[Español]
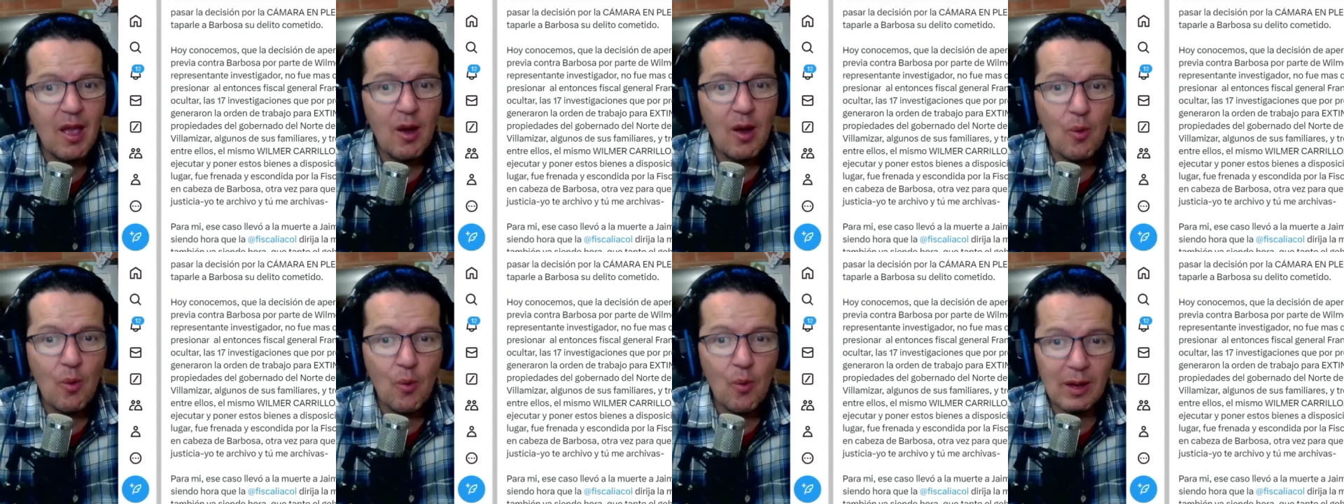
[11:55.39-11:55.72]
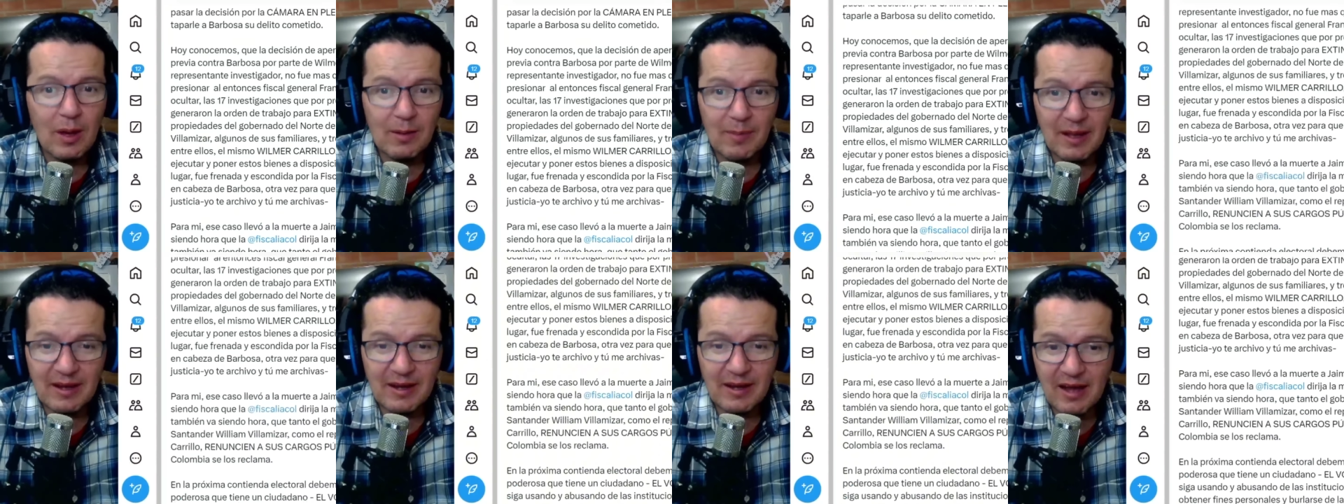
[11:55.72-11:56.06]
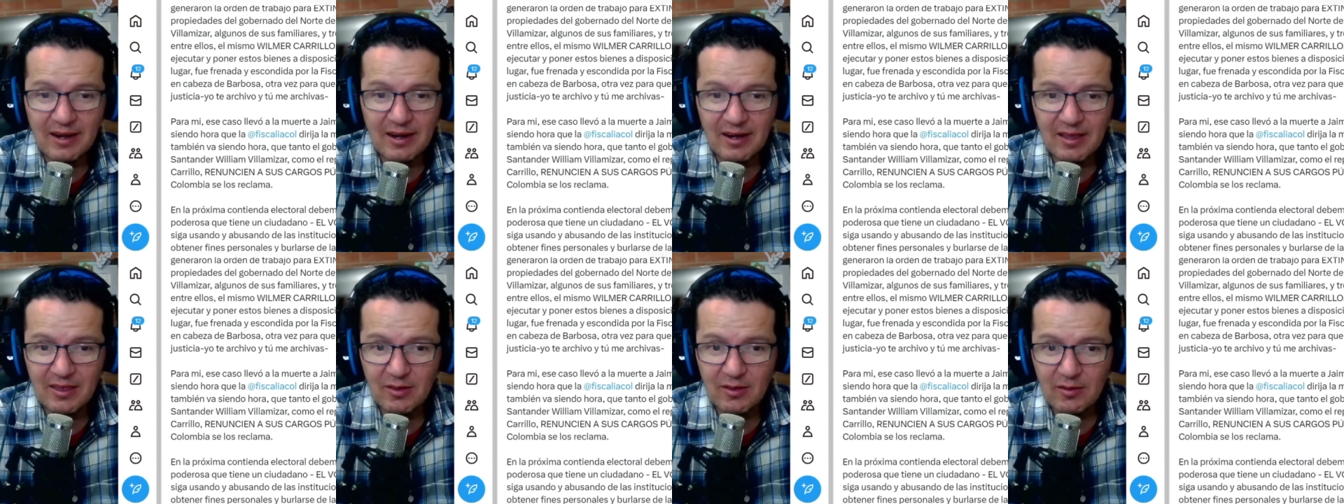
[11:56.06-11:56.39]
Wilmer
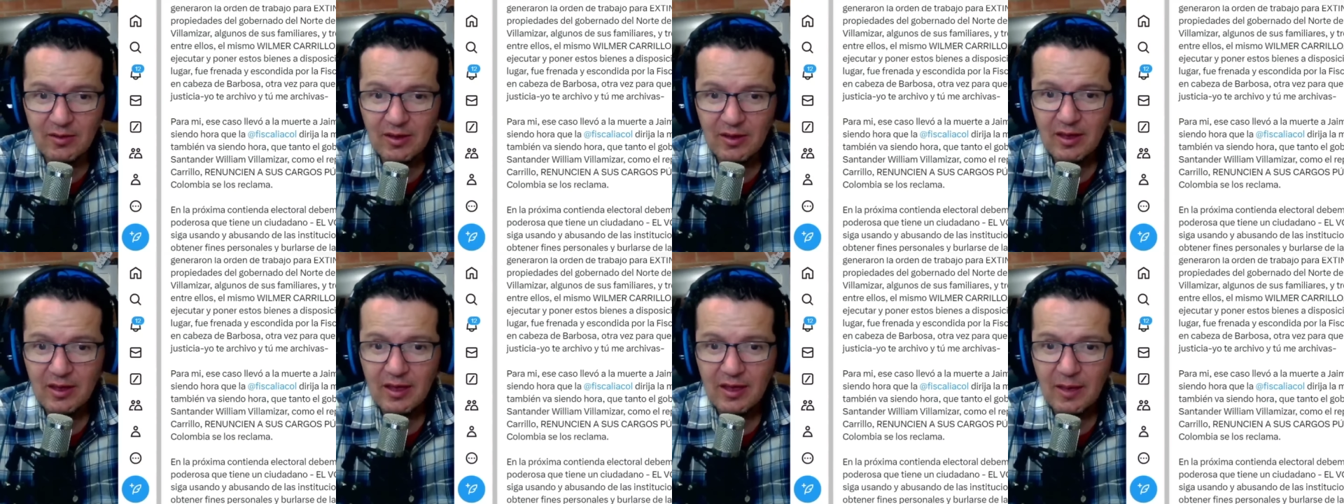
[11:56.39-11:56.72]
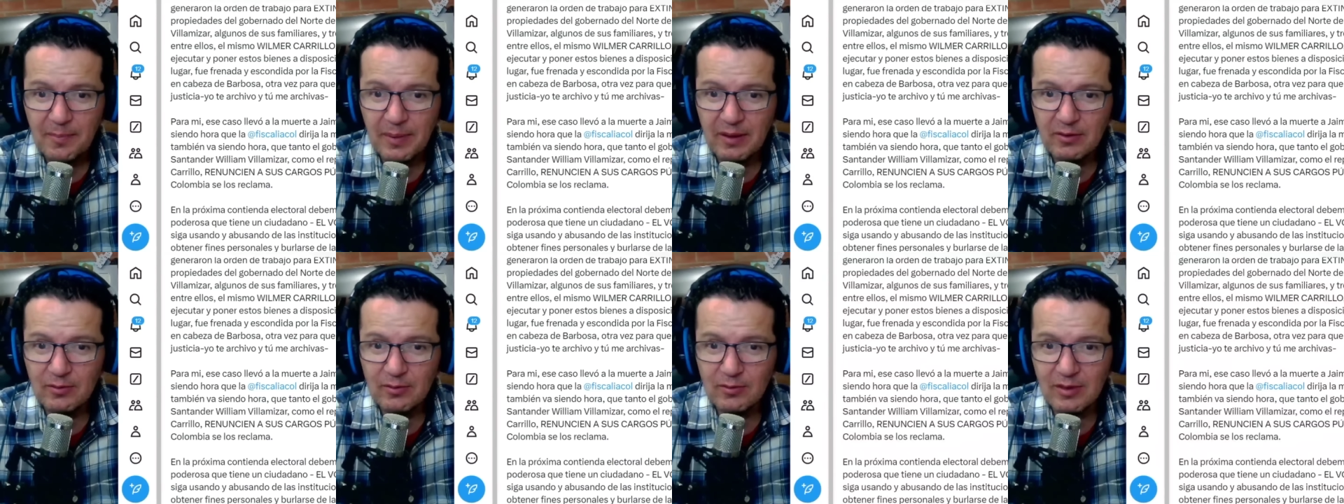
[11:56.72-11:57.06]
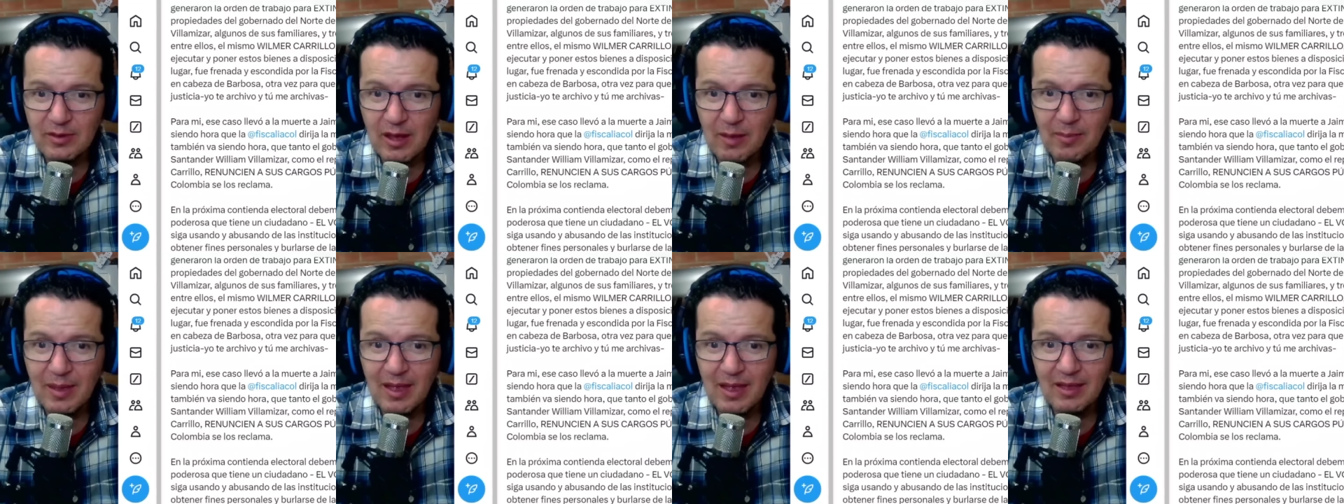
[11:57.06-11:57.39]
Carrillo, que
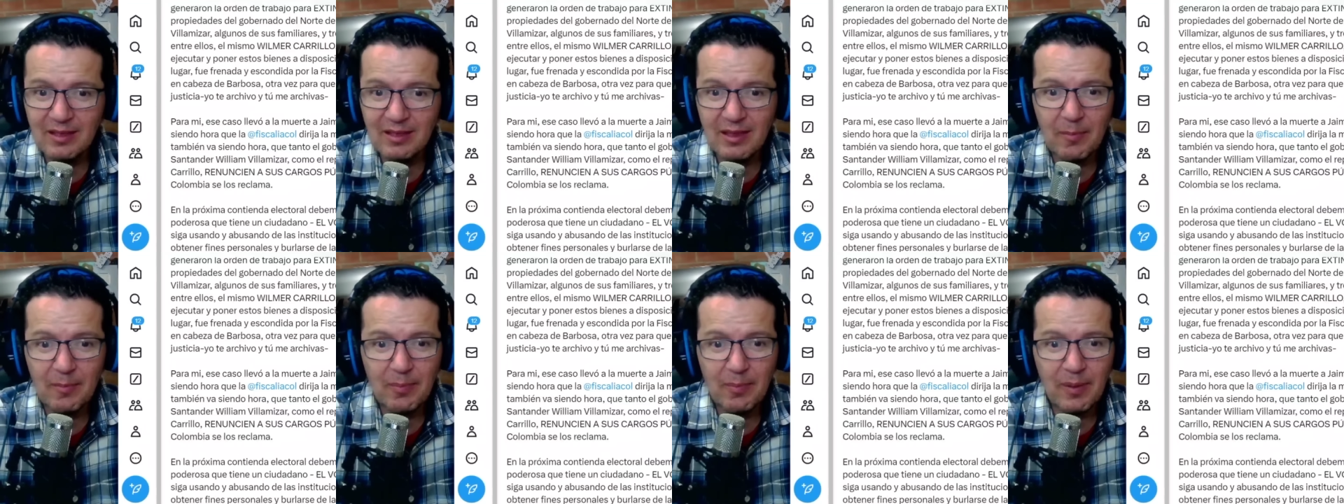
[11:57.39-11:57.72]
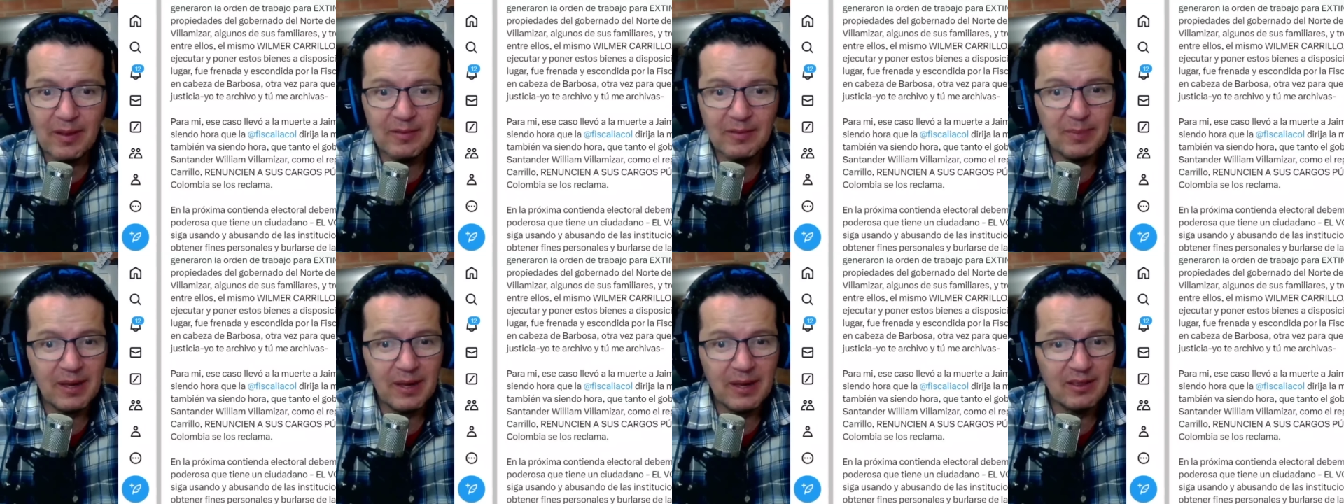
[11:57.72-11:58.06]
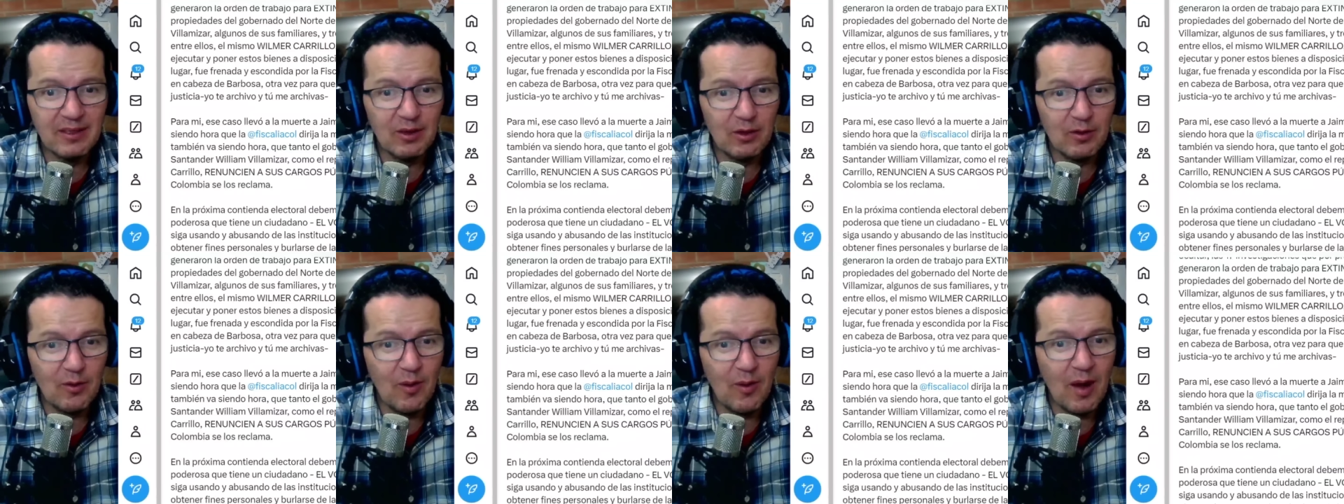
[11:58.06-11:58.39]
presuntamente pues
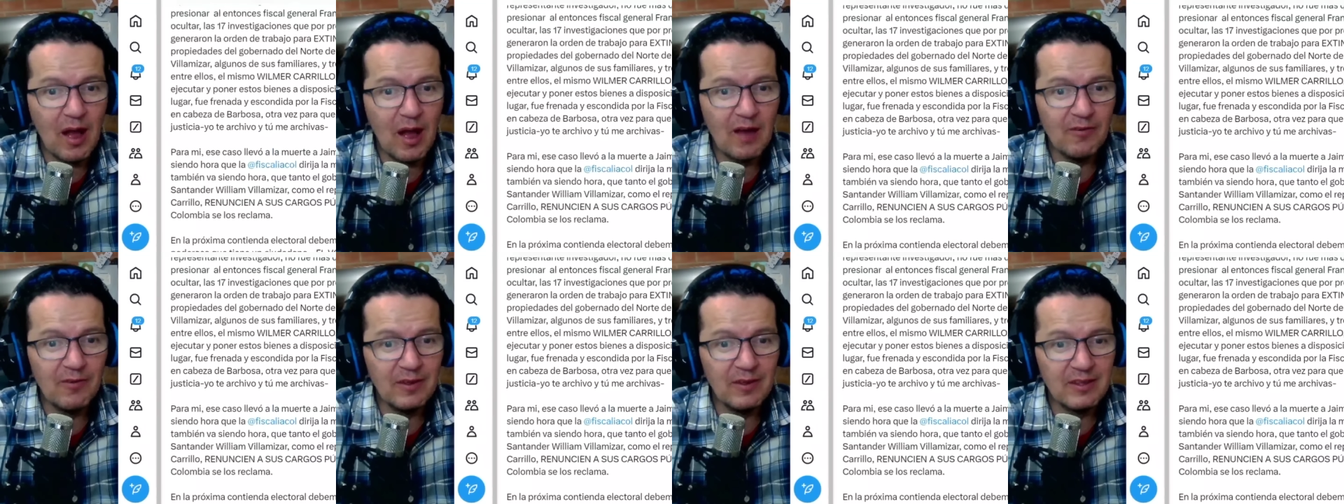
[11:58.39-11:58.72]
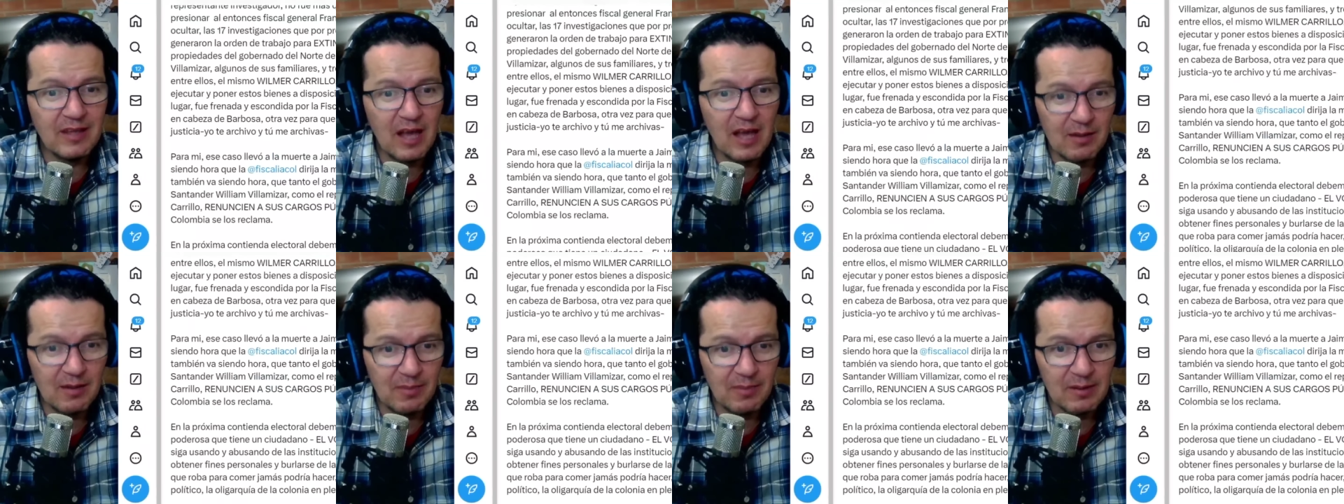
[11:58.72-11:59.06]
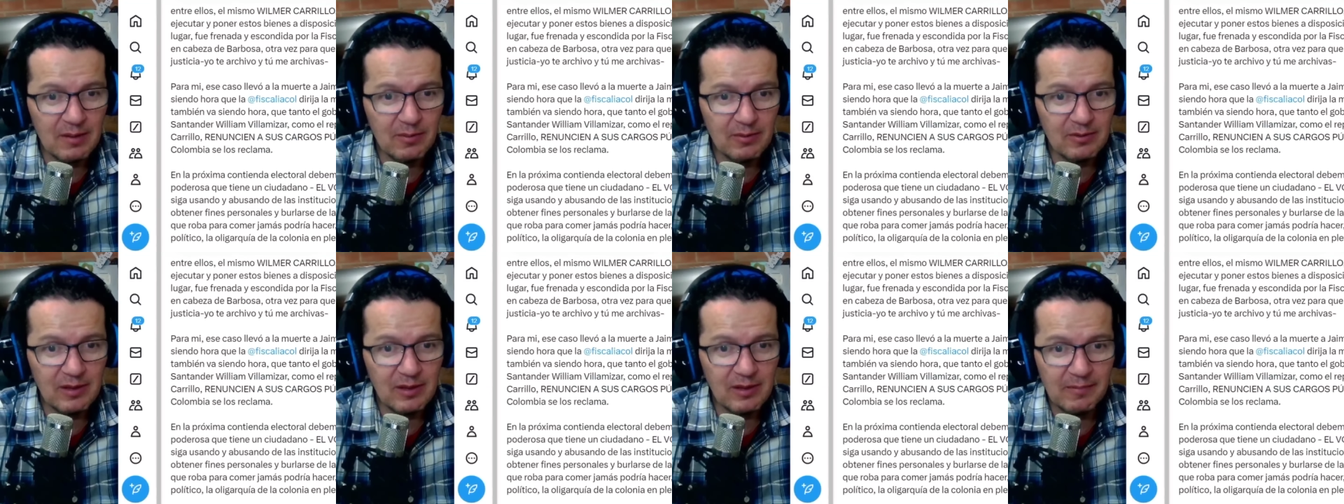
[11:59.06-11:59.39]
presionó al fiscal
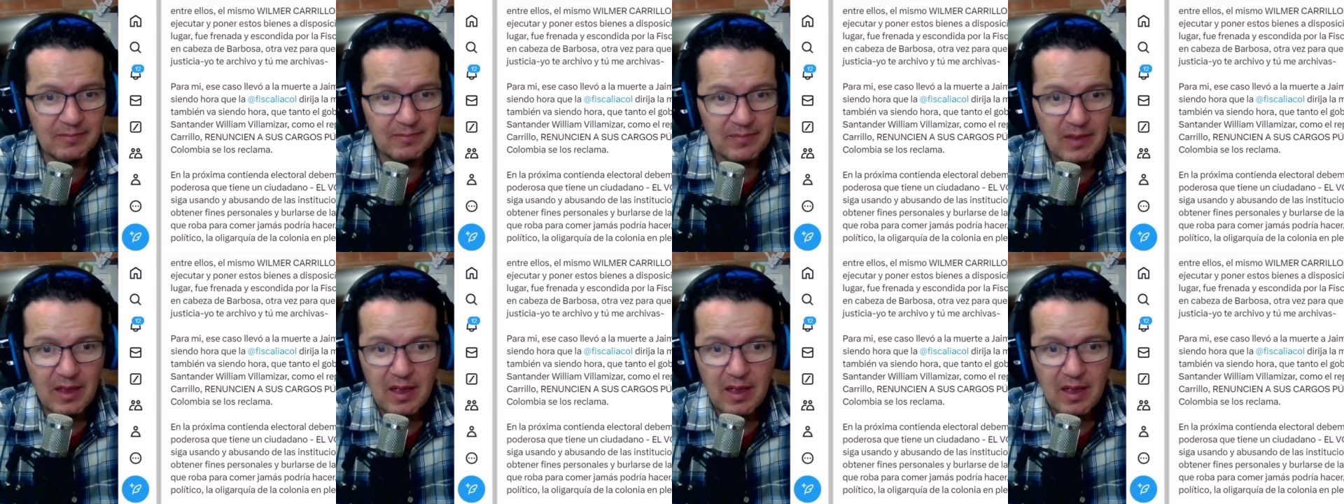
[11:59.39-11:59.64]
Barbosa.